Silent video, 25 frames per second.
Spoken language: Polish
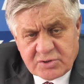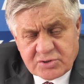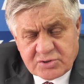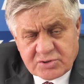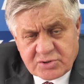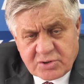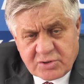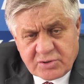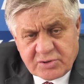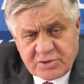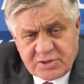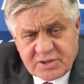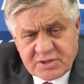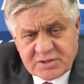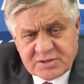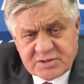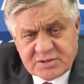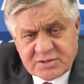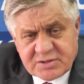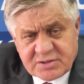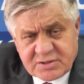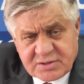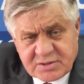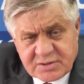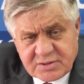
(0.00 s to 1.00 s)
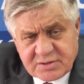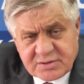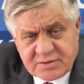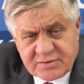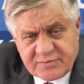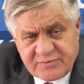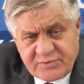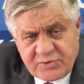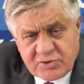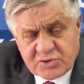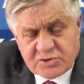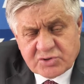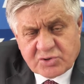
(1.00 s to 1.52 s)
rząd jest
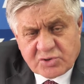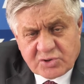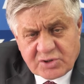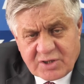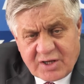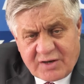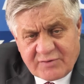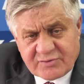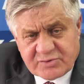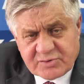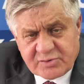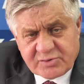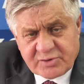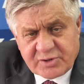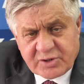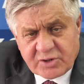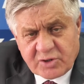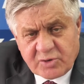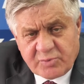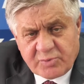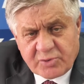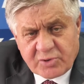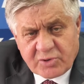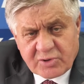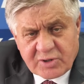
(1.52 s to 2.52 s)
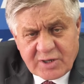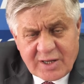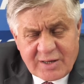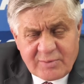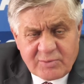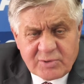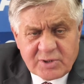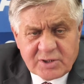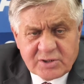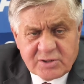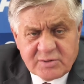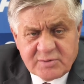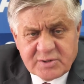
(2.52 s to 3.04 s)
y, wnioskodawcą tego
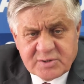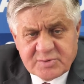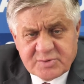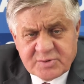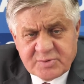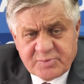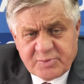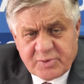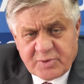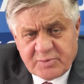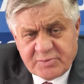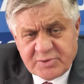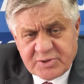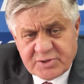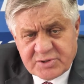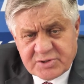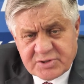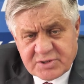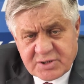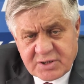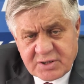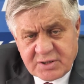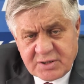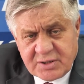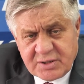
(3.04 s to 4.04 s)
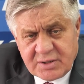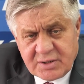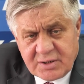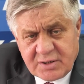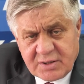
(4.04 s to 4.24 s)
programu, natomiast przypomnę, że